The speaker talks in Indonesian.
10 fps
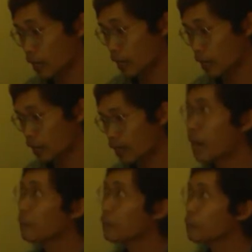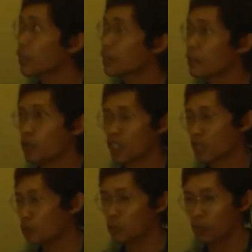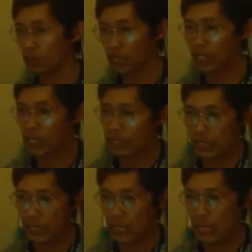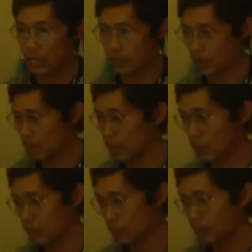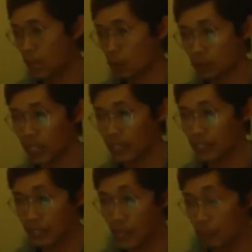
uh, apa prayer worry itu pokoknya intinya uh, ketakutan di